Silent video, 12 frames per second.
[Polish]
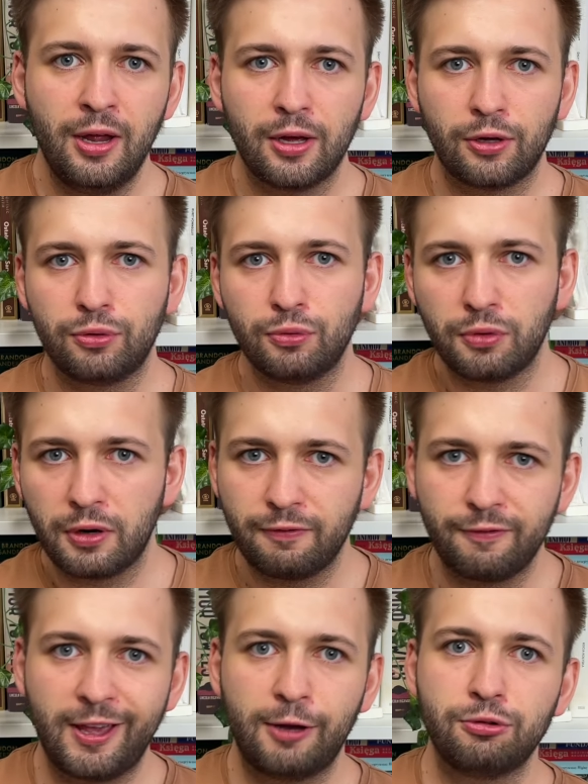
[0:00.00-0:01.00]
który w
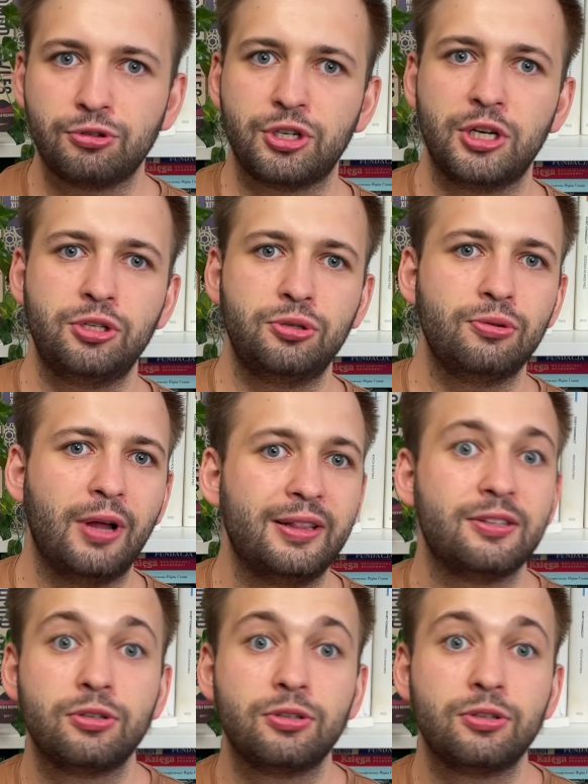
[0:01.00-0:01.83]
wieku 6 lat